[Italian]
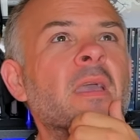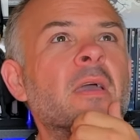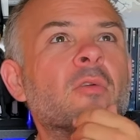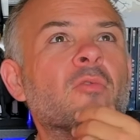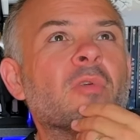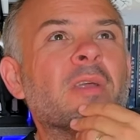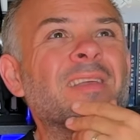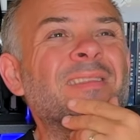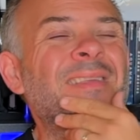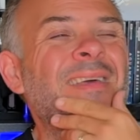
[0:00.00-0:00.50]

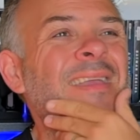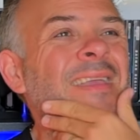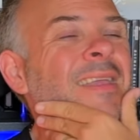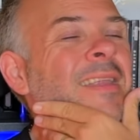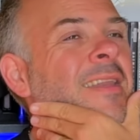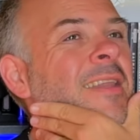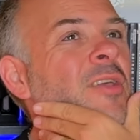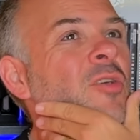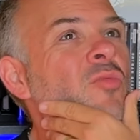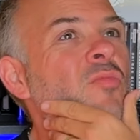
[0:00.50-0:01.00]
Red
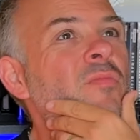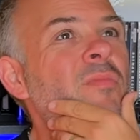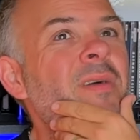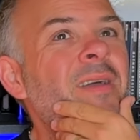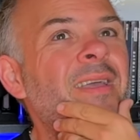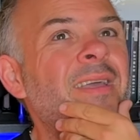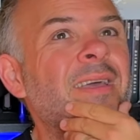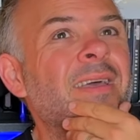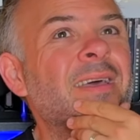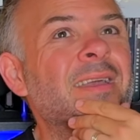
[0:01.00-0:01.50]
Helium
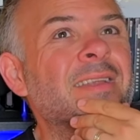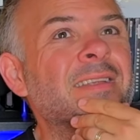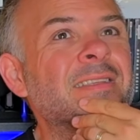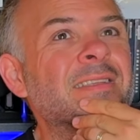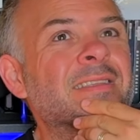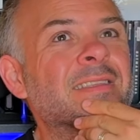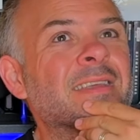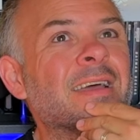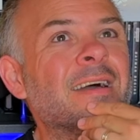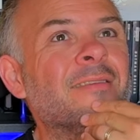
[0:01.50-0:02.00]
che
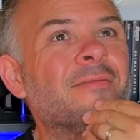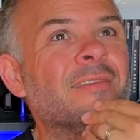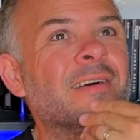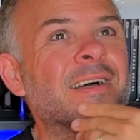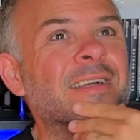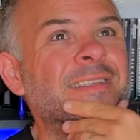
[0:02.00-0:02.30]
registrava